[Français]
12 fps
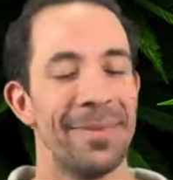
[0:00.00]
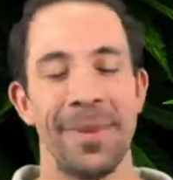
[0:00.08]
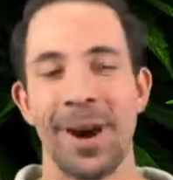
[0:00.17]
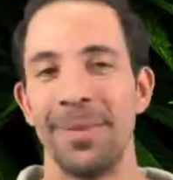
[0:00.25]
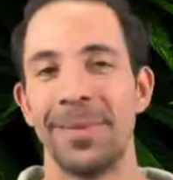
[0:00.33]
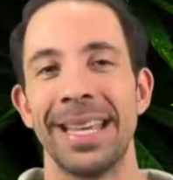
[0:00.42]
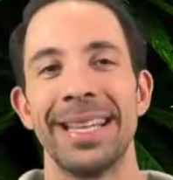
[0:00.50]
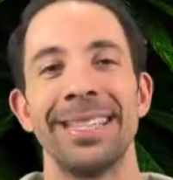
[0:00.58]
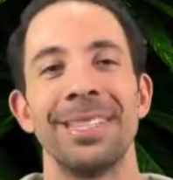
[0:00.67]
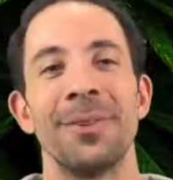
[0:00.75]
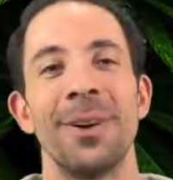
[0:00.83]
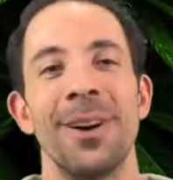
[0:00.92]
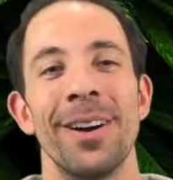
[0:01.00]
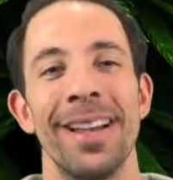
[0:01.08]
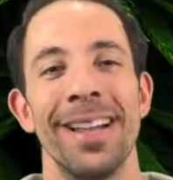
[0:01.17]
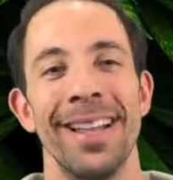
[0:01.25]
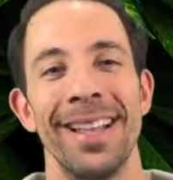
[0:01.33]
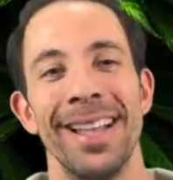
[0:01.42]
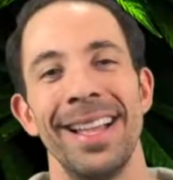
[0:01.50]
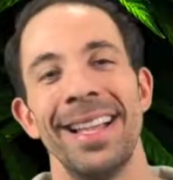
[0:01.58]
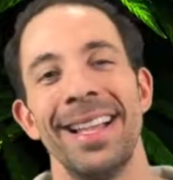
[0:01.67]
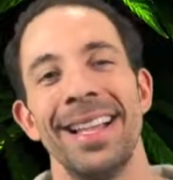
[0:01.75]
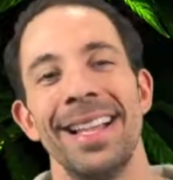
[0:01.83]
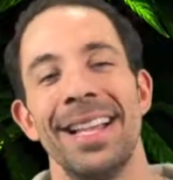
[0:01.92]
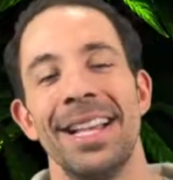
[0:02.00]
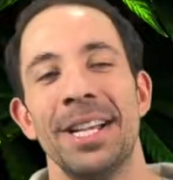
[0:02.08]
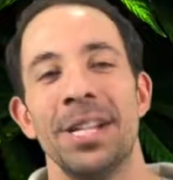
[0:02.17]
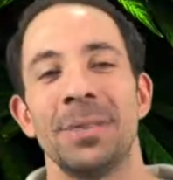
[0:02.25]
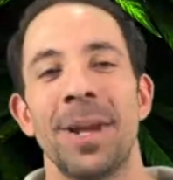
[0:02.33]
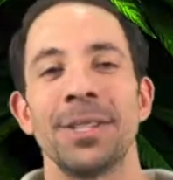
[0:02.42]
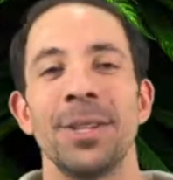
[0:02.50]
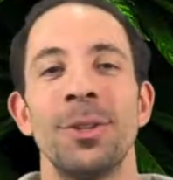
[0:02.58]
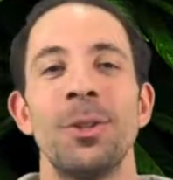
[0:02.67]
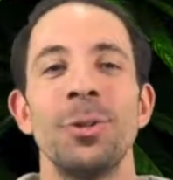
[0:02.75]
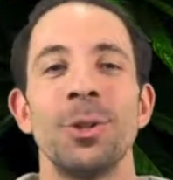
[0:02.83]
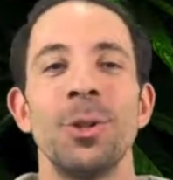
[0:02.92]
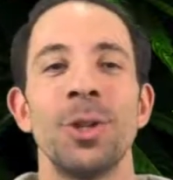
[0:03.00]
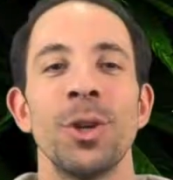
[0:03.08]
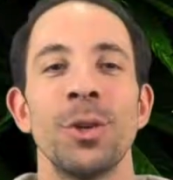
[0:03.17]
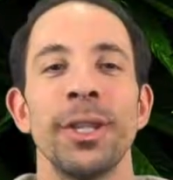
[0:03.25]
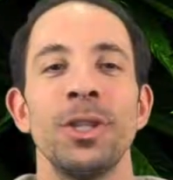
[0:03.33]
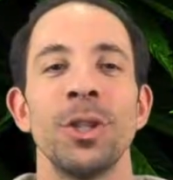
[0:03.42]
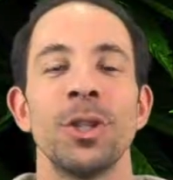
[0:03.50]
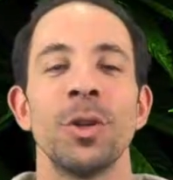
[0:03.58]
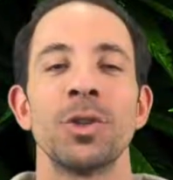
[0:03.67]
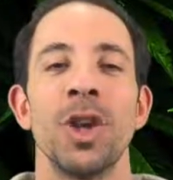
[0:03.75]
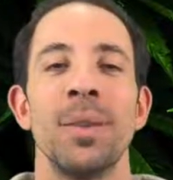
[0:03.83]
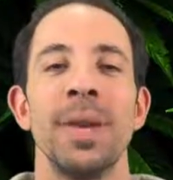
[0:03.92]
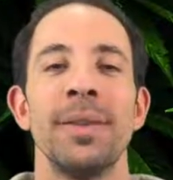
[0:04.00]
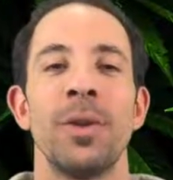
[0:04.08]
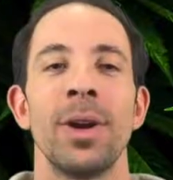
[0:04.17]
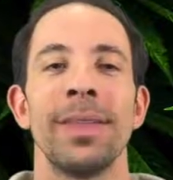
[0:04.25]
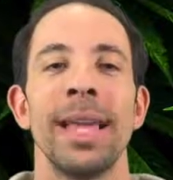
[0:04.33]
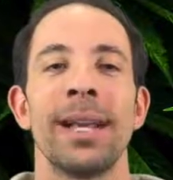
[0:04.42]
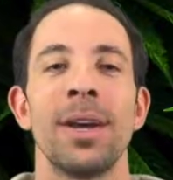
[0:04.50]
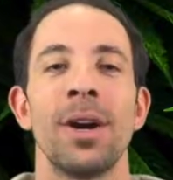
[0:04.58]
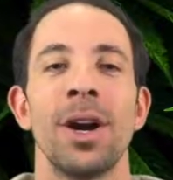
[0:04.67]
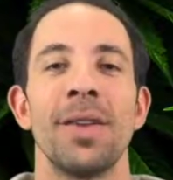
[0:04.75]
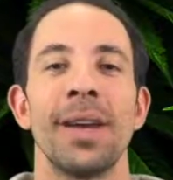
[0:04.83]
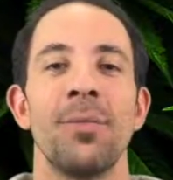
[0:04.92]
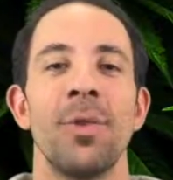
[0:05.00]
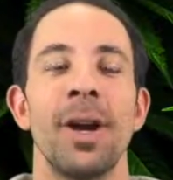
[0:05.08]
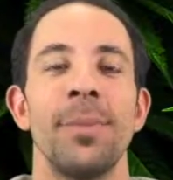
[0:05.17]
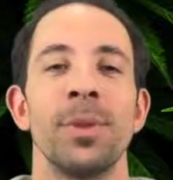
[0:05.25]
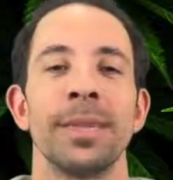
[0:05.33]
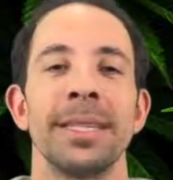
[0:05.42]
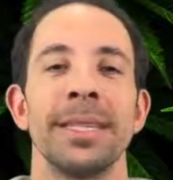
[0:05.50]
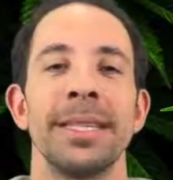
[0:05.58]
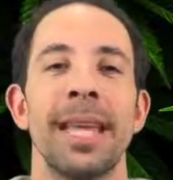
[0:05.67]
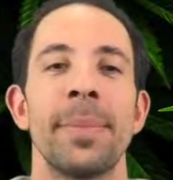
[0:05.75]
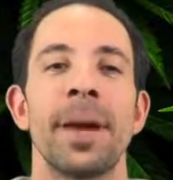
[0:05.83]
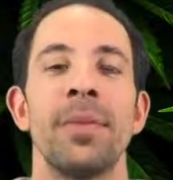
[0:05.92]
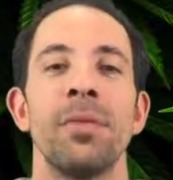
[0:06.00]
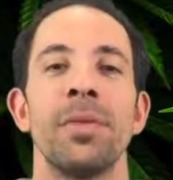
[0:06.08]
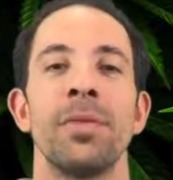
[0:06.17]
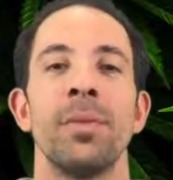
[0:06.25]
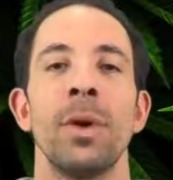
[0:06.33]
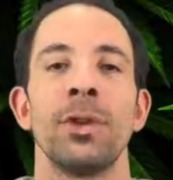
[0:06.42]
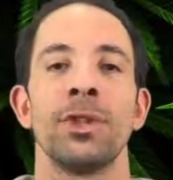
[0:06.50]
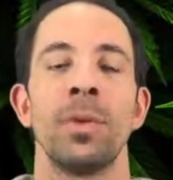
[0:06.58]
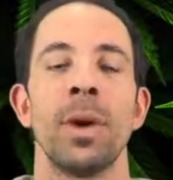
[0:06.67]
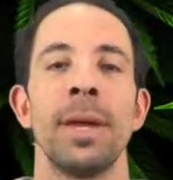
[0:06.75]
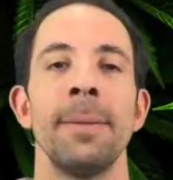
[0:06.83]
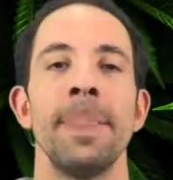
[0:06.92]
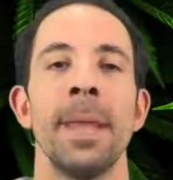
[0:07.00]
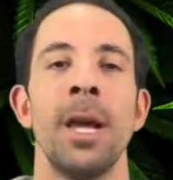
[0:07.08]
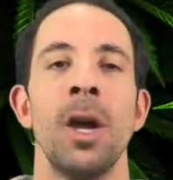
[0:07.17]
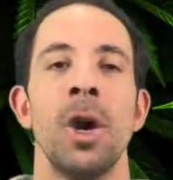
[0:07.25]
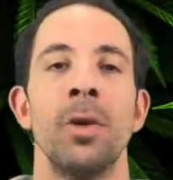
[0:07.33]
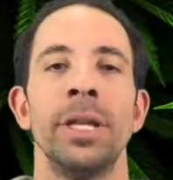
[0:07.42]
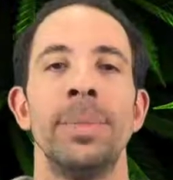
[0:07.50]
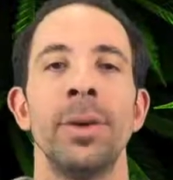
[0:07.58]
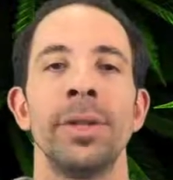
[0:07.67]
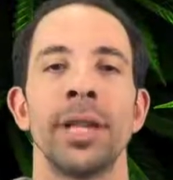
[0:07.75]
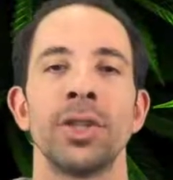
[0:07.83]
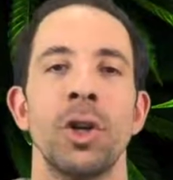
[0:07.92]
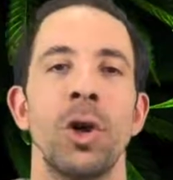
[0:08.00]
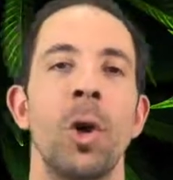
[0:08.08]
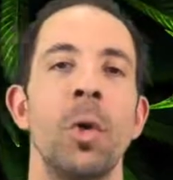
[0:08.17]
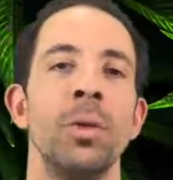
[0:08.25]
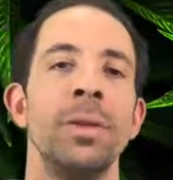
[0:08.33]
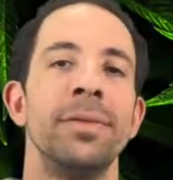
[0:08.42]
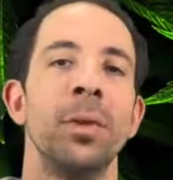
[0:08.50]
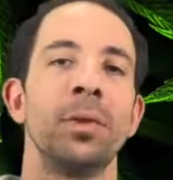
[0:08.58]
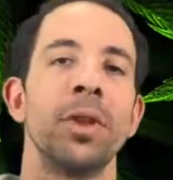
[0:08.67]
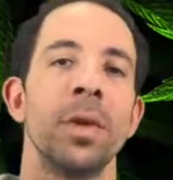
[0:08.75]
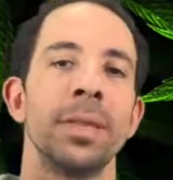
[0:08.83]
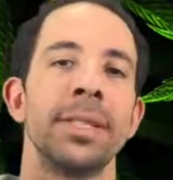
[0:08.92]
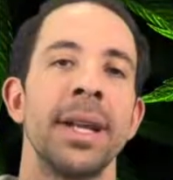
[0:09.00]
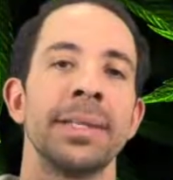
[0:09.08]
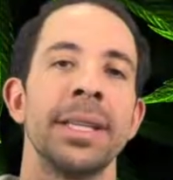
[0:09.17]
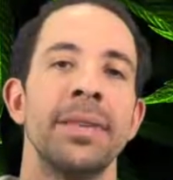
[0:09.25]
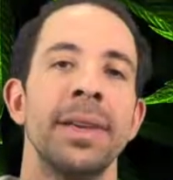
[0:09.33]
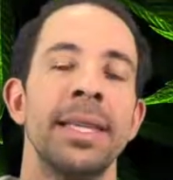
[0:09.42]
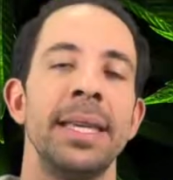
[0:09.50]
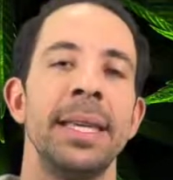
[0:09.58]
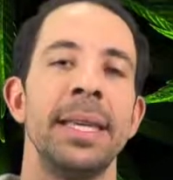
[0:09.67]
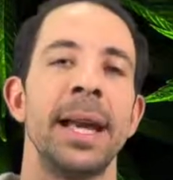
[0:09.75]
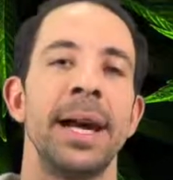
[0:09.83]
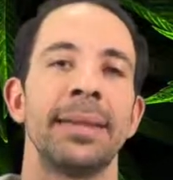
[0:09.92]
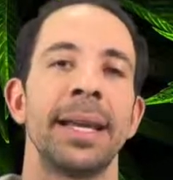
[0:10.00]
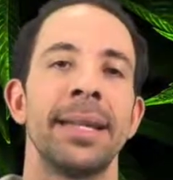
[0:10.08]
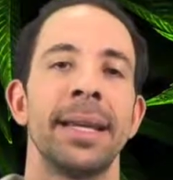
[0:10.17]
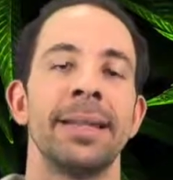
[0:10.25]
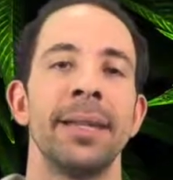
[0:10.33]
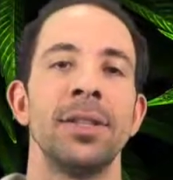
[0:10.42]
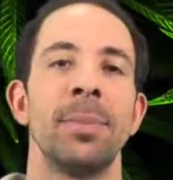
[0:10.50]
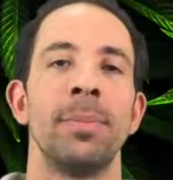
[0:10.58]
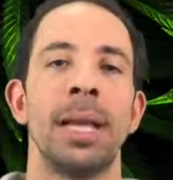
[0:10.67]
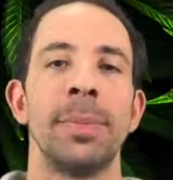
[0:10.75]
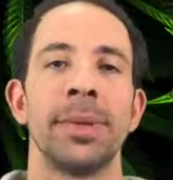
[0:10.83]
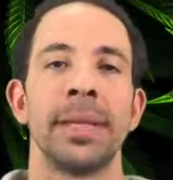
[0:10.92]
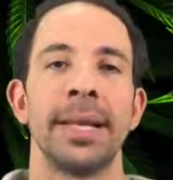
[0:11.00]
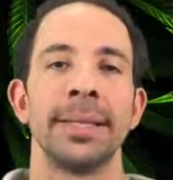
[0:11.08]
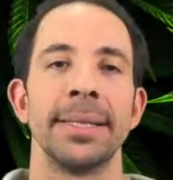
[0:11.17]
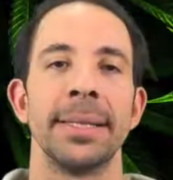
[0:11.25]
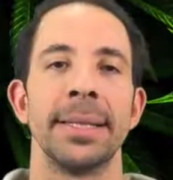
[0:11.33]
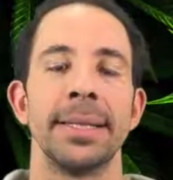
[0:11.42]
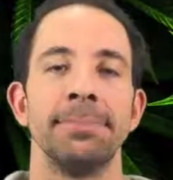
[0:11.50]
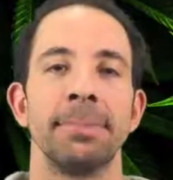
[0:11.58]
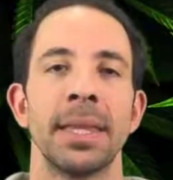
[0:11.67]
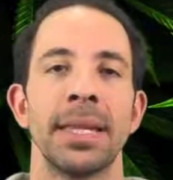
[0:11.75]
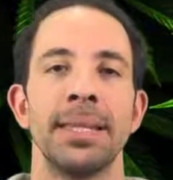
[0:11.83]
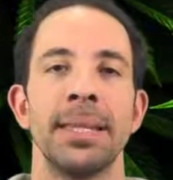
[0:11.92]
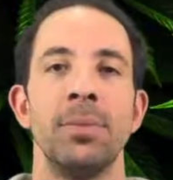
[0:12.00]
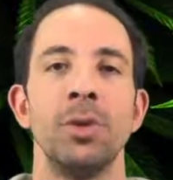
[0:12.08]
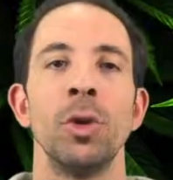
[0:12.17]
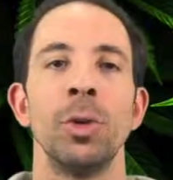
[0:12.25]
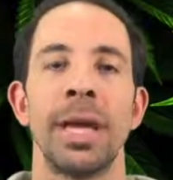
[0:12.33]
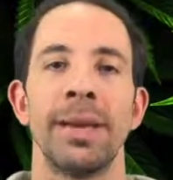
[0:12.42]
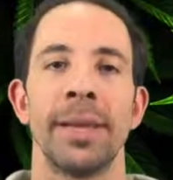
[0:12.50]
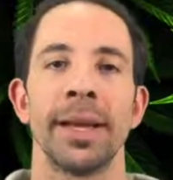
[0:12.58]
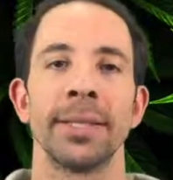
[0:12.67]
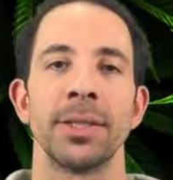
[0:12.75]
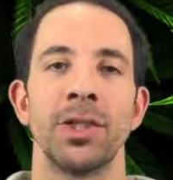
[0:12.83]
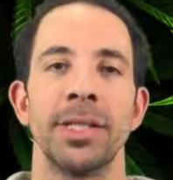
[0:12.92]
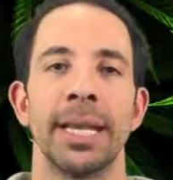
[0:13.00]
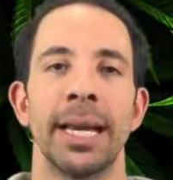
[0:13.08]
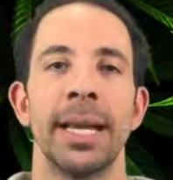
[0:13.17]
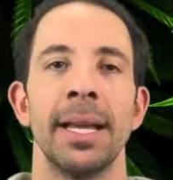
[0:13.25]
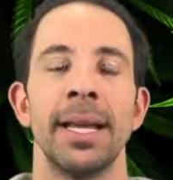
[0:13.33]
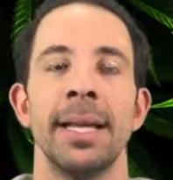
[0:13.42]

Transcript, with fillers: Mom, quelle histoire! Je pense que tous ceux qui ont déjà consommé vont être d'accord avec moi pour dire qu'après avoir fumé un joint, on n'est pas dans un haut niveau de conscience éveillée en train d'atteindre notre plein potentiel. C'est plutôt l'inverse, je dirais.